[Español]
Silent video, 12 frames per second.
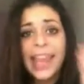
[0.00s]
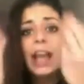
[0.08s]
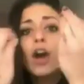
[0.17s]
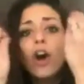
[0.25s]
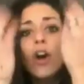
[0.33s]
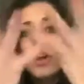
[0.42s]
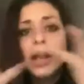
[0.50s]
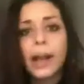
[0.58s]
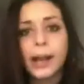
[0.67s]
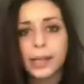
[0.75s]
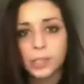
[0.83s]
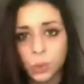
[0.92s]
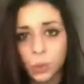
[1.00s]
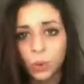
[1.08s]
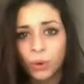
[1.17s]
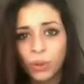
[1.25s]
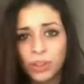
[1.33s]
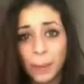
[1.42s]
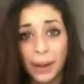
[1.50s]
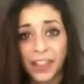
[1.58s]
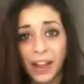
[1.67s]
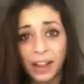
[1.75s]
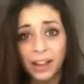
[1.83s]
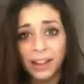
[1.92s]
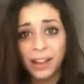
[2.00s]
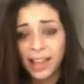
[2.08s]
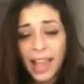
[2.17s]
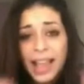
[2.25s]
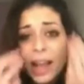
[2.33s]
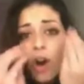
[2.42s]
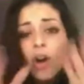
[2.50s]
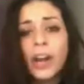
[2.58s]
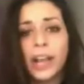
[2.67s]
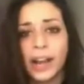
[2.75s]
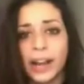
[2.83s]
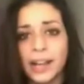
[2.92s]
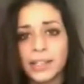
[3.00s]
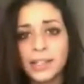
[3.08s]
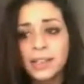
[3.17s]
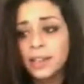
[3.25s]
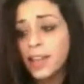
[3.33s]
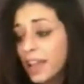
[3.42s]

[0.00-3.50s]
¿Qué cojones ganas tú? De verdad. Es que ¿qué cojones ganas?